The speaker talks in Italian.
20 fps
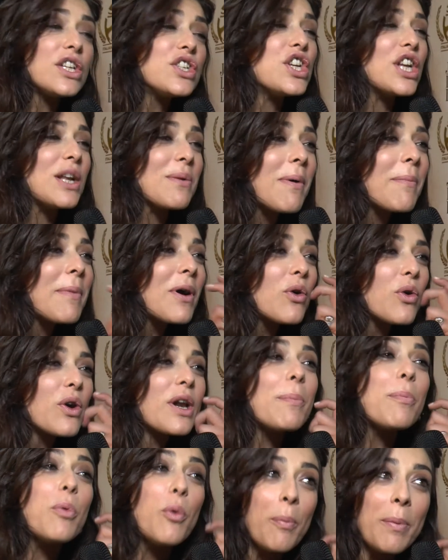cinema, ma con
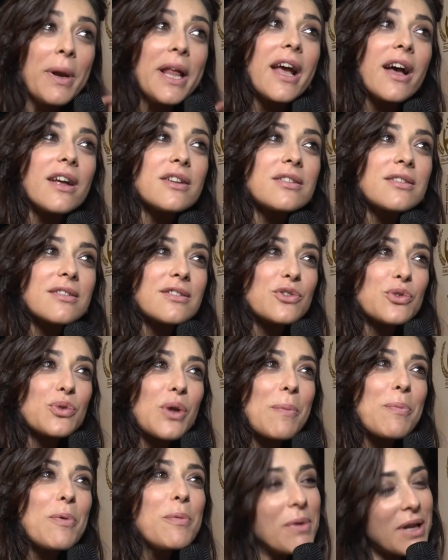Repubblica. Su
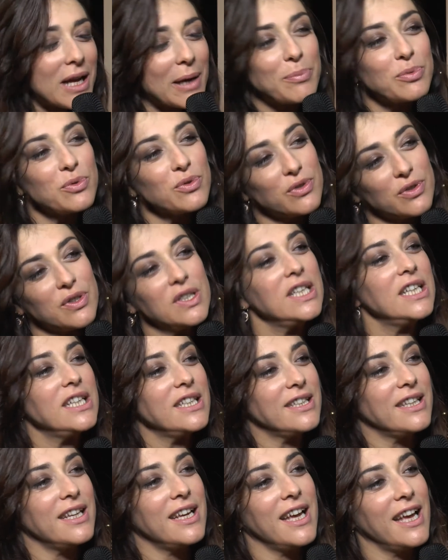
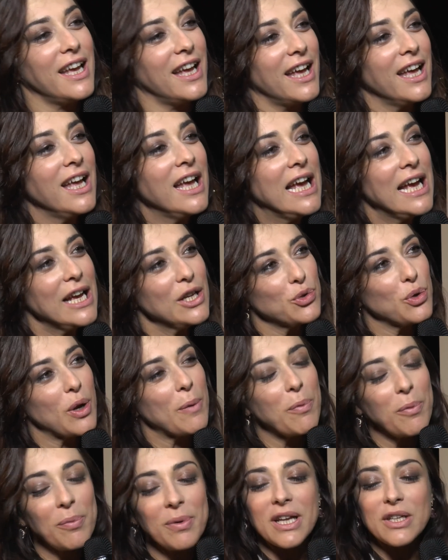Repubblica.it su
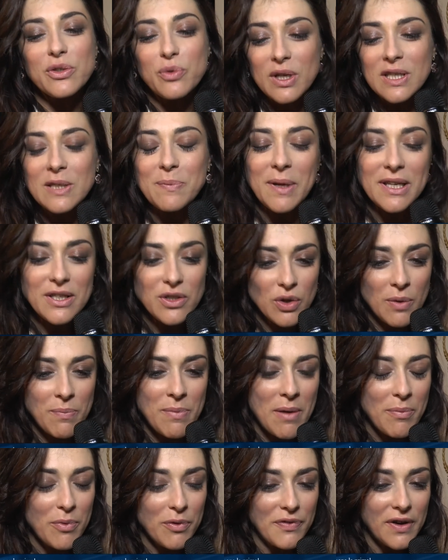Repubblica sull'Espresso
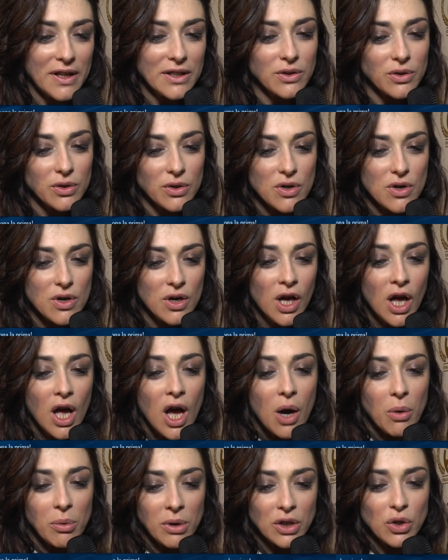abbiamo fatto
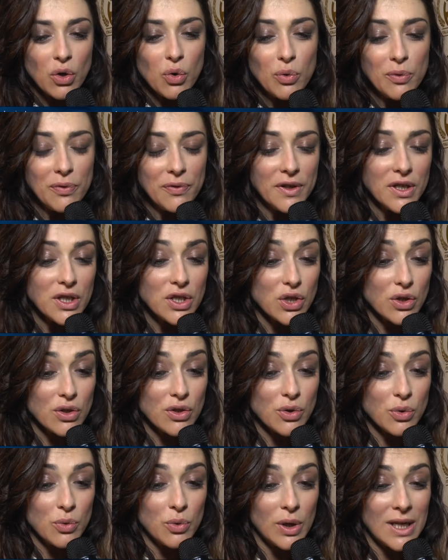una docu-fiction
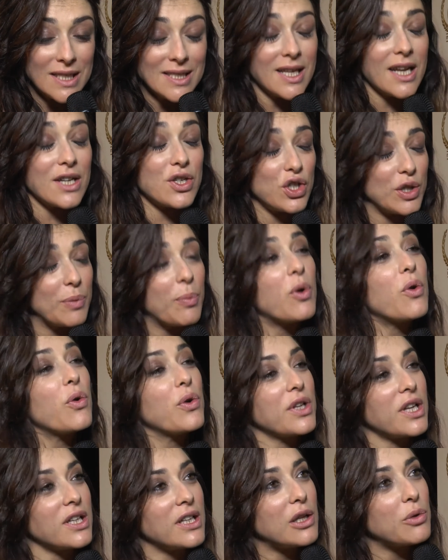sulla strage di
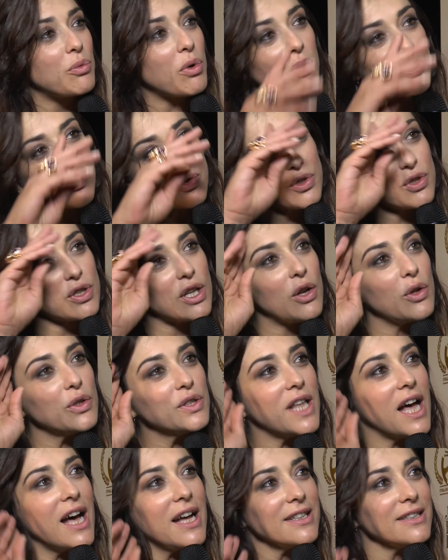Bologna del 2 agosto
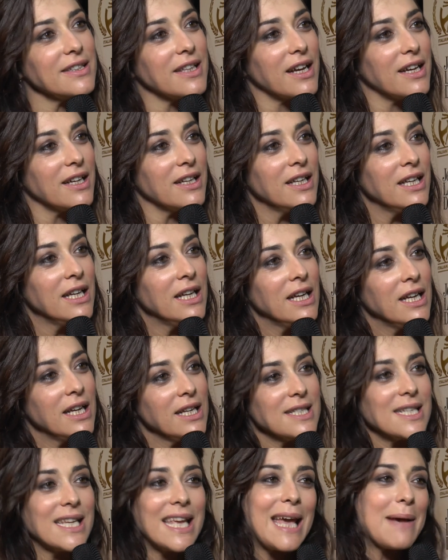dell'80.
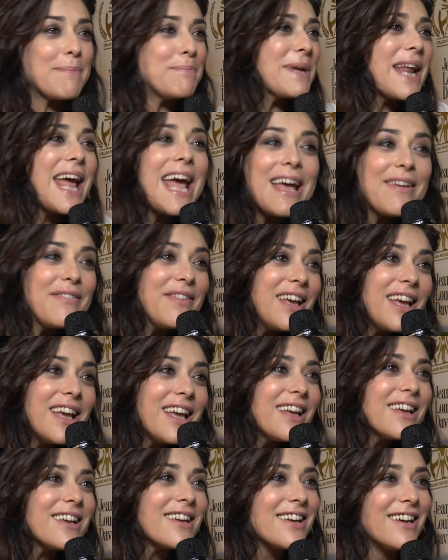Sicché a
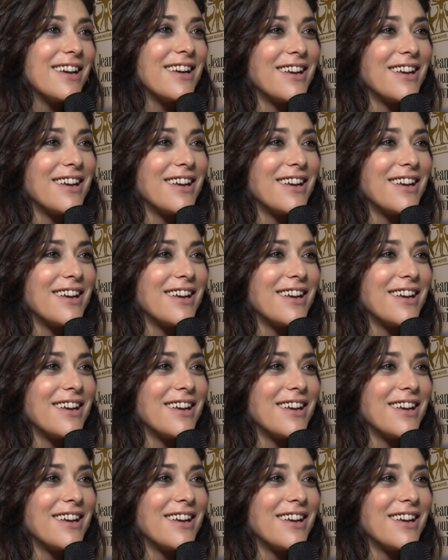breve